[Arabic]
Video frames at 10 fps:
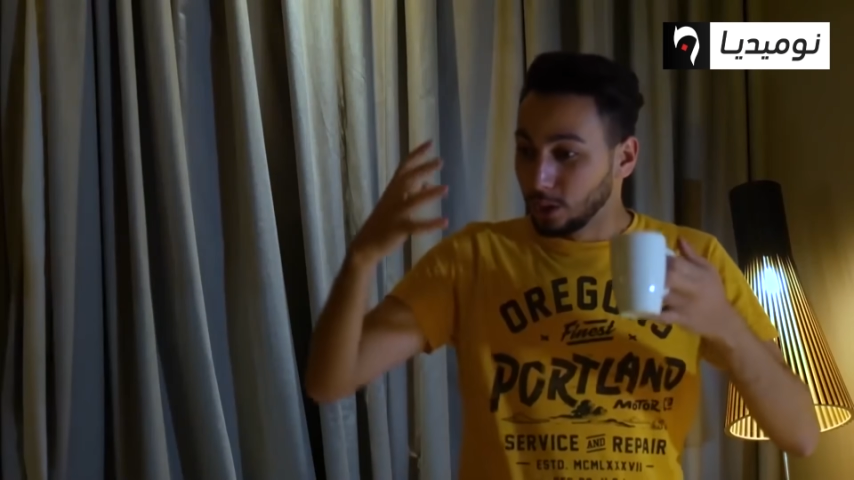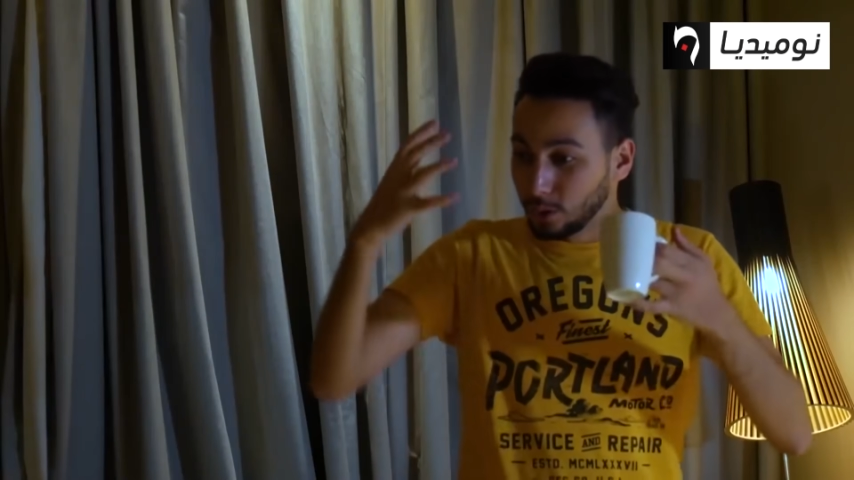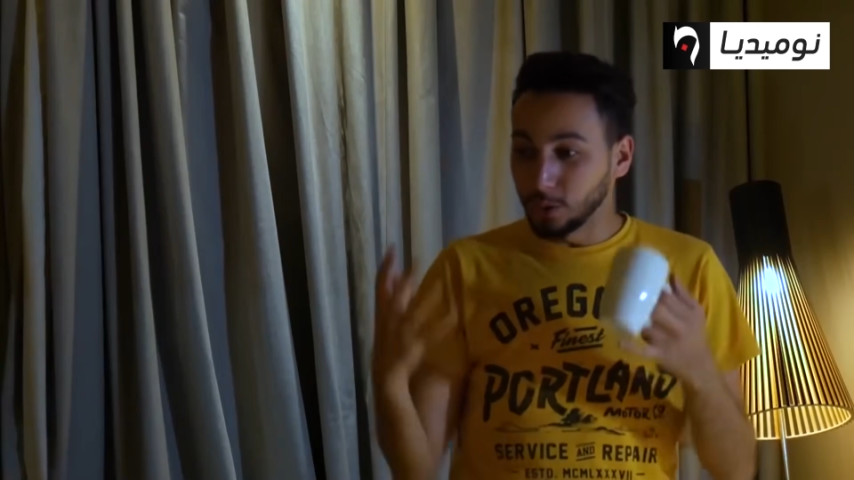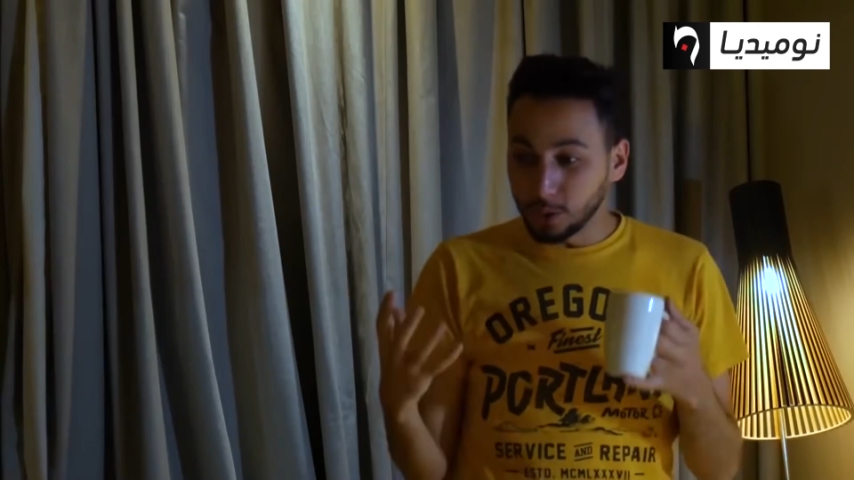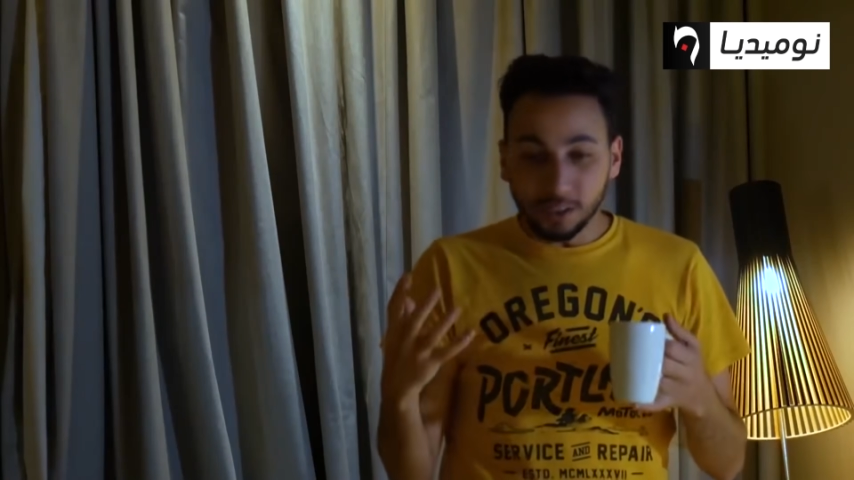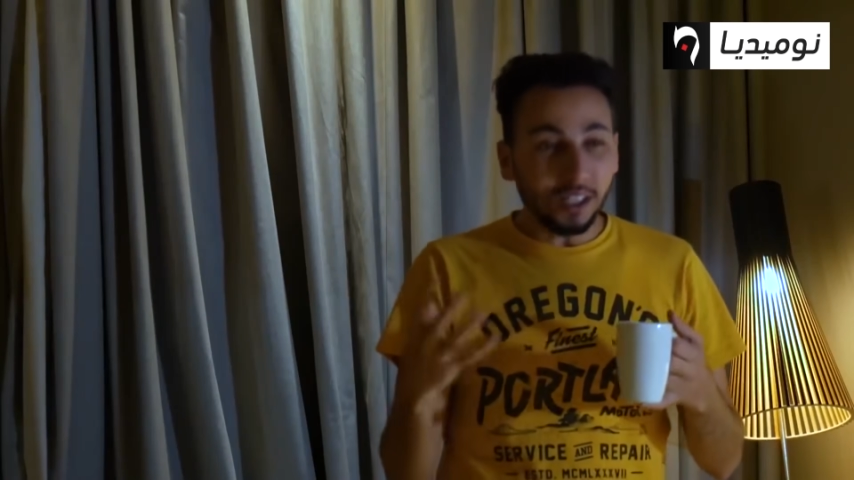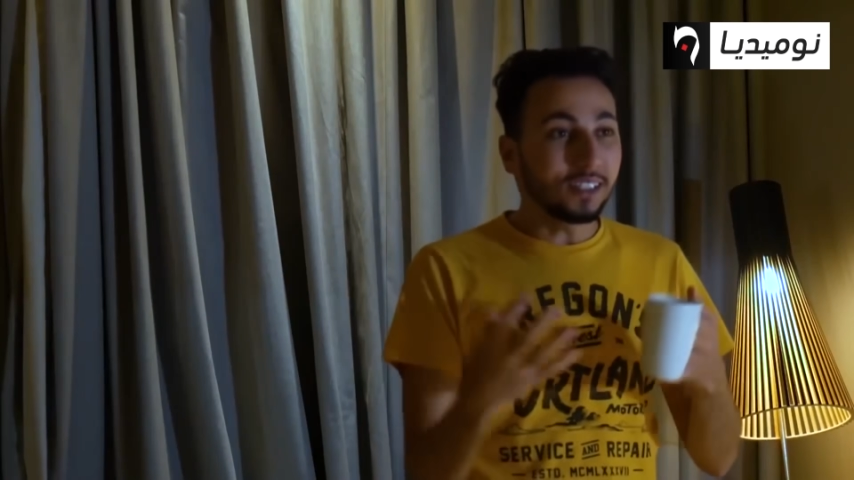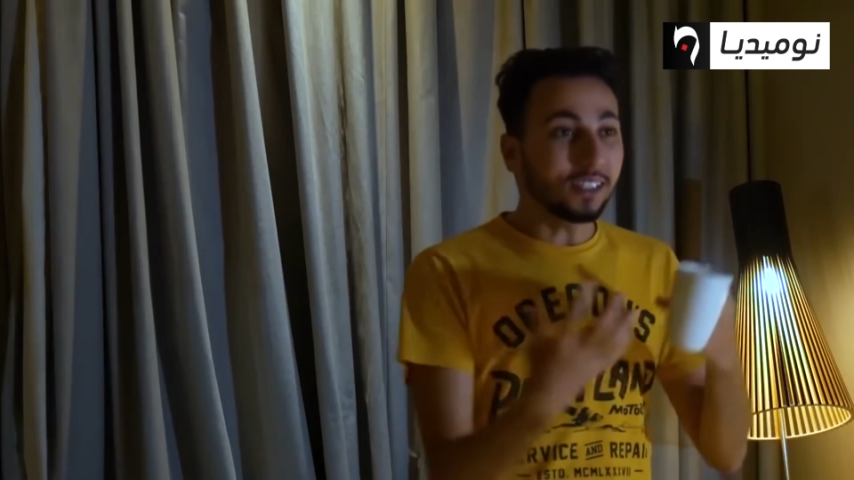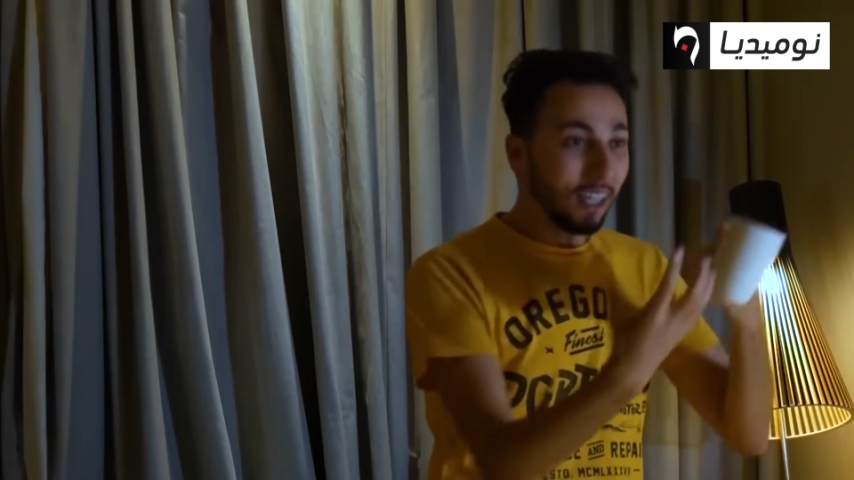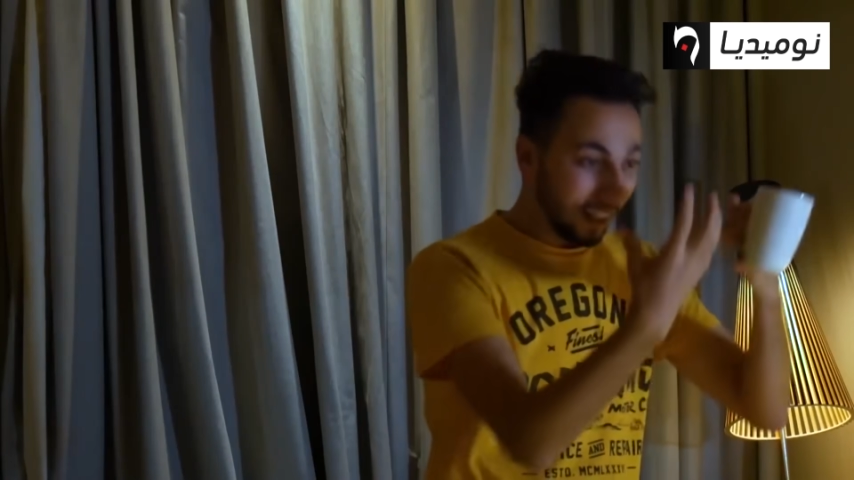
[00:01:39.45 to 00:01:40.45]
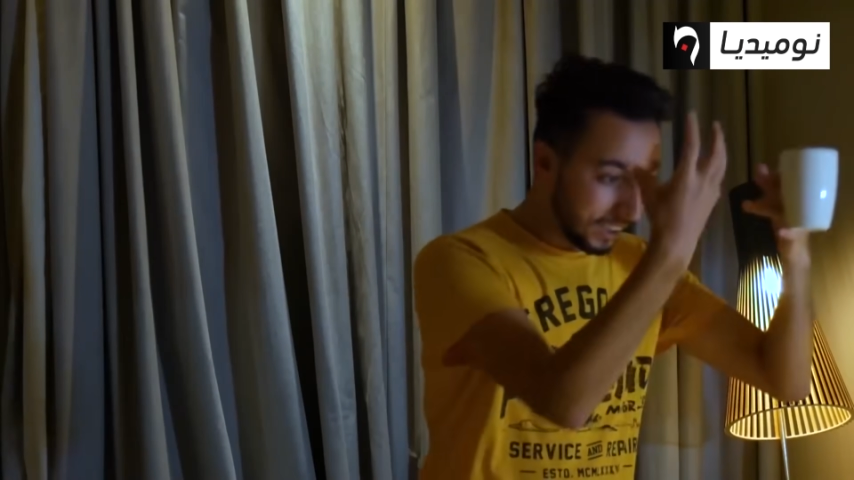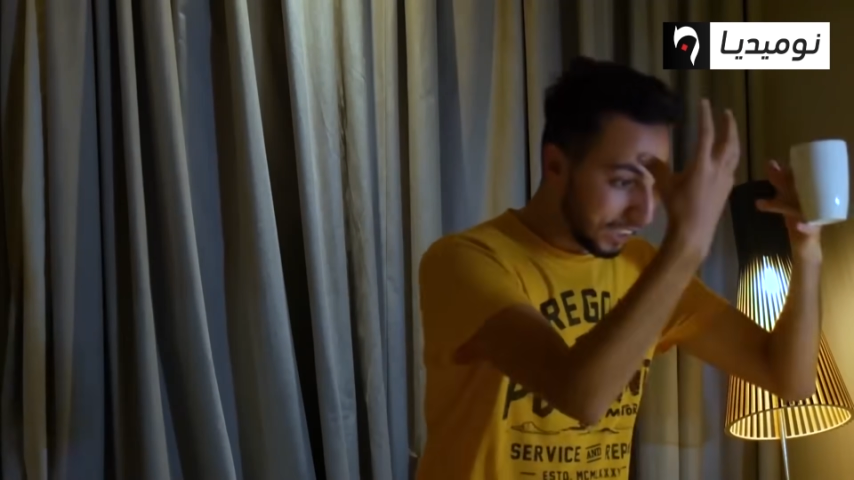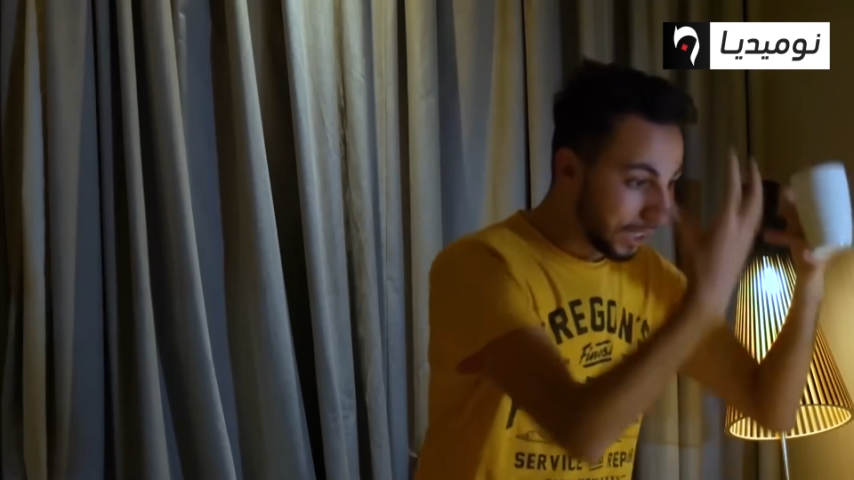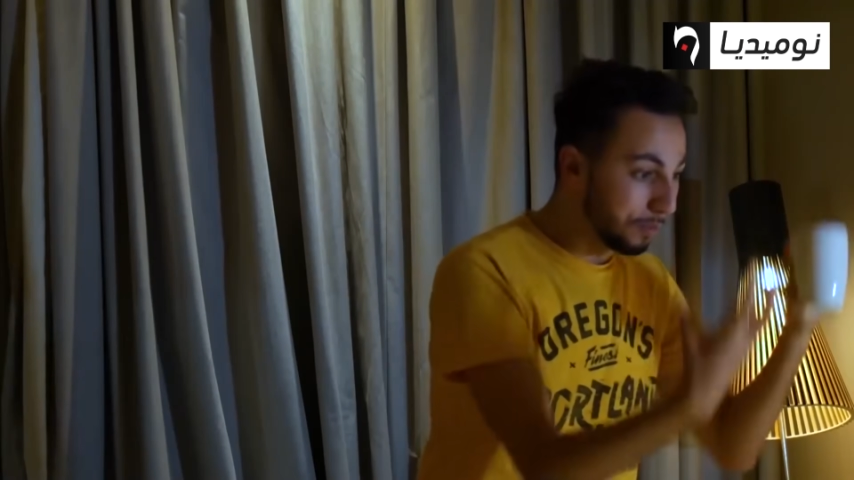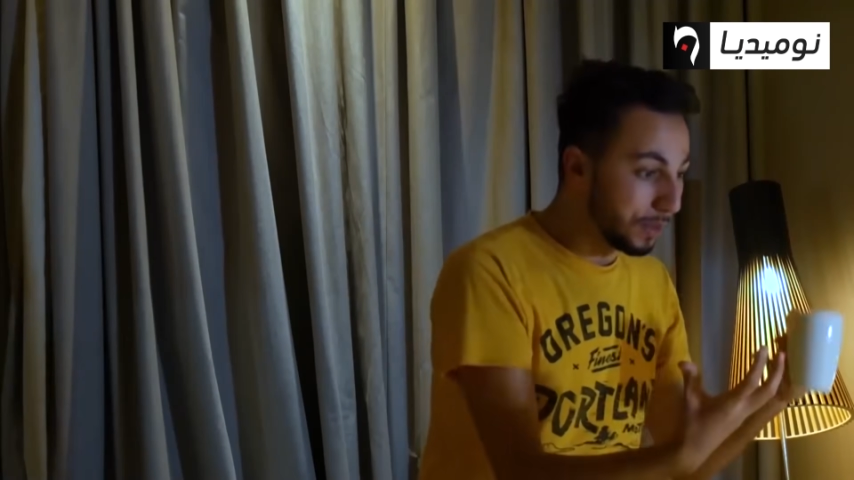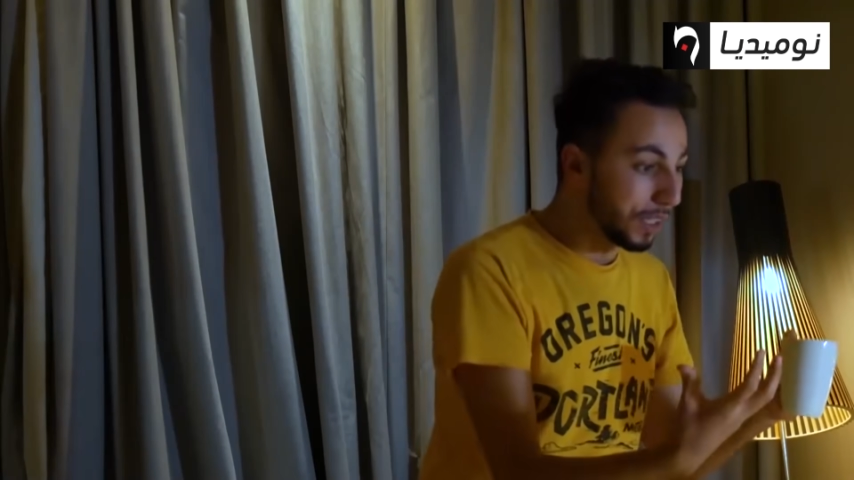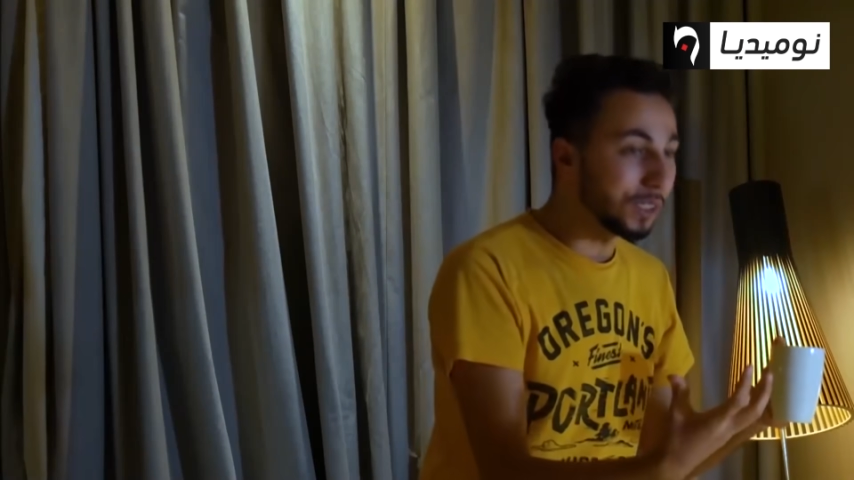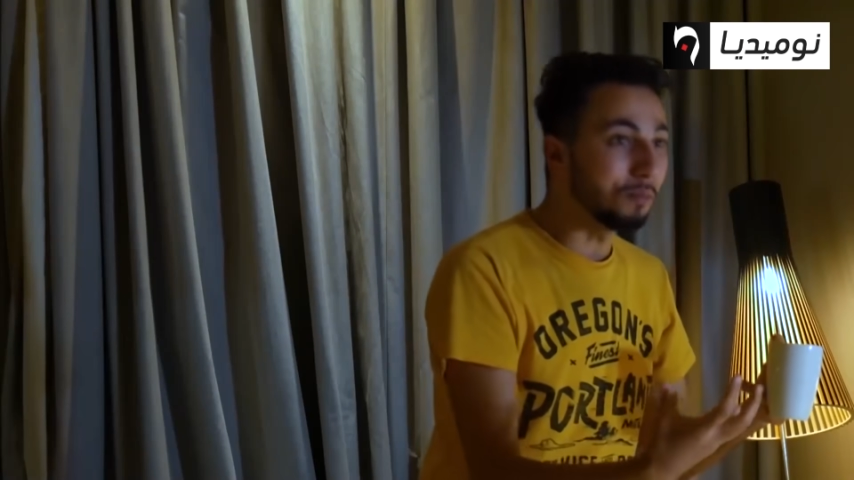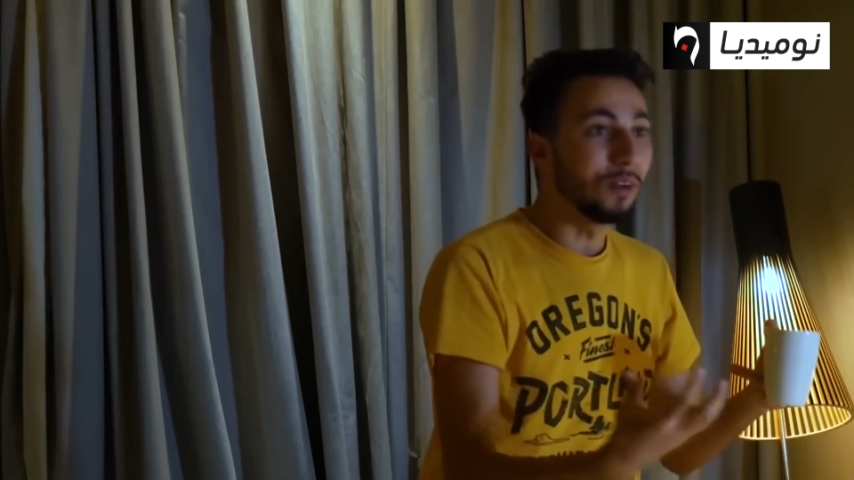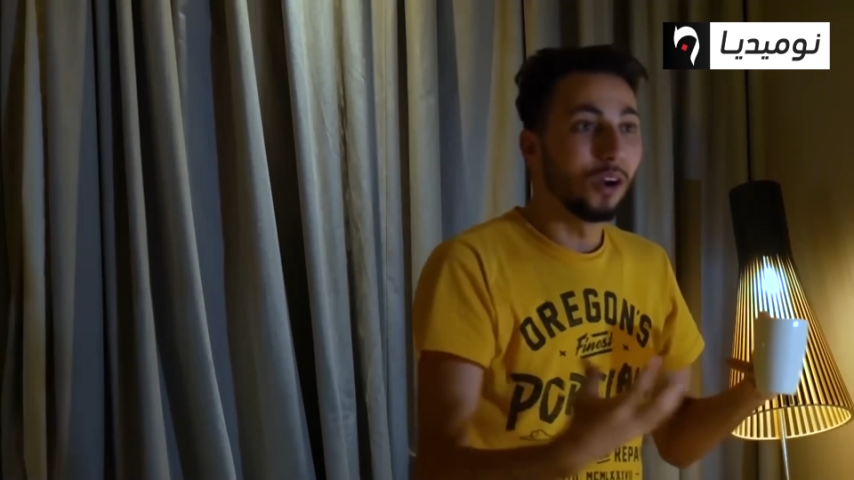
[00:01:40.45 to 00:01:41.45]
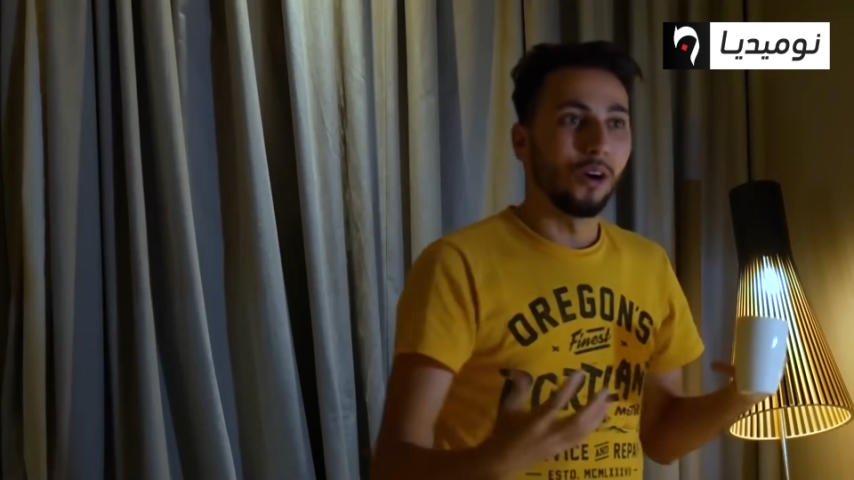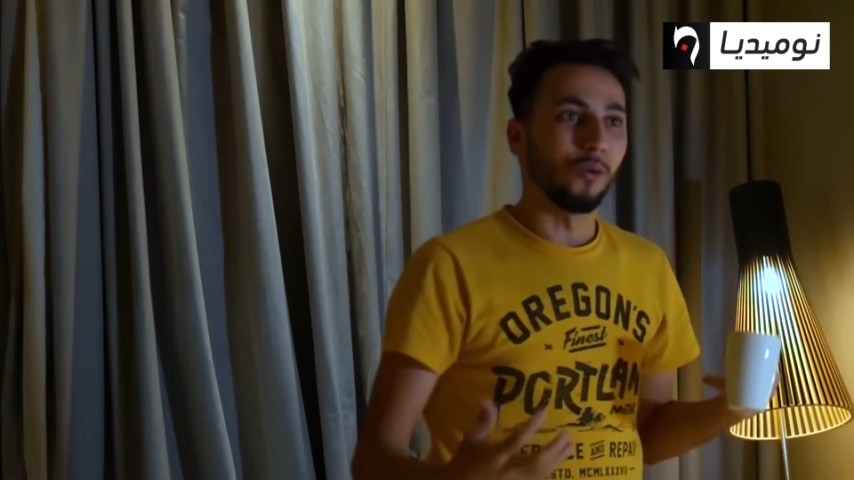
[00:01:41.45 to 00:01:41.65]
الكورونا درتها على شكل بنادم